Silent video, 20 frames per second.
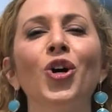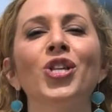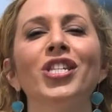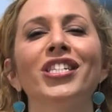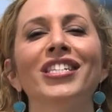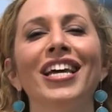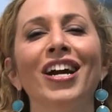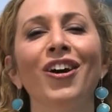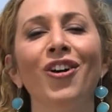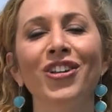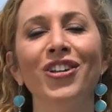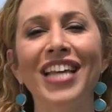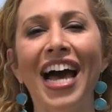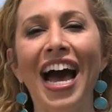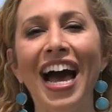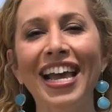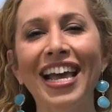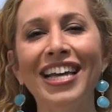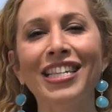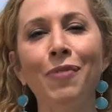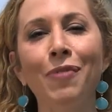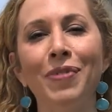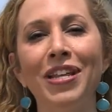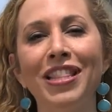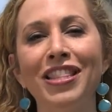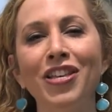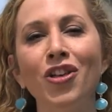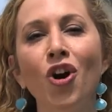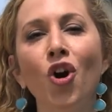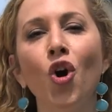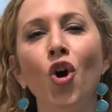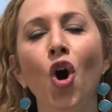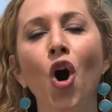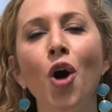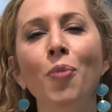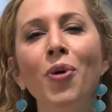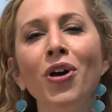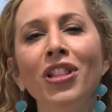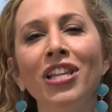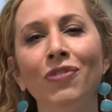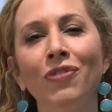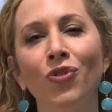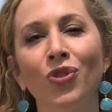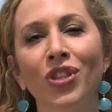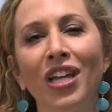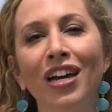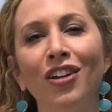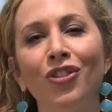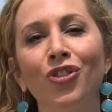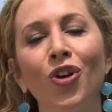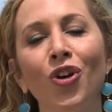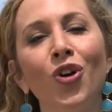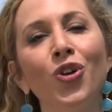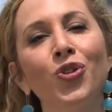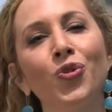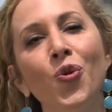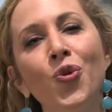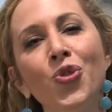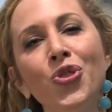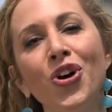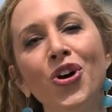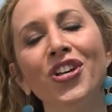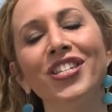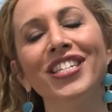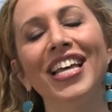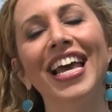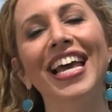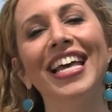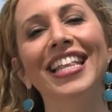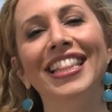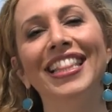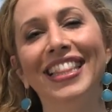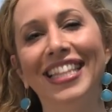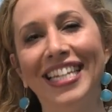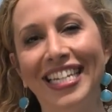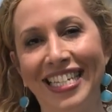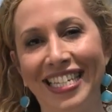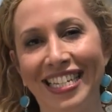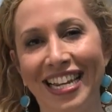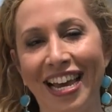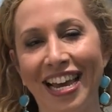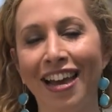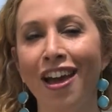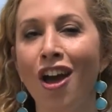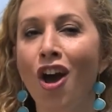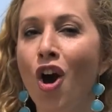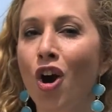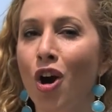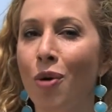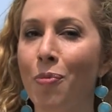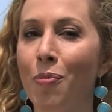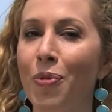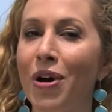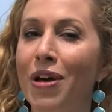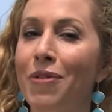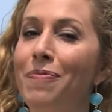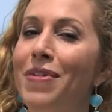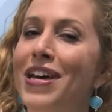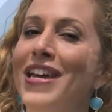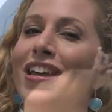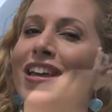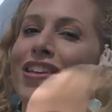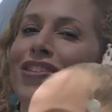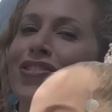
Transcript: consejos hayas aprendido cómo disfrutar todos juntos en Disney. Como pueden ver,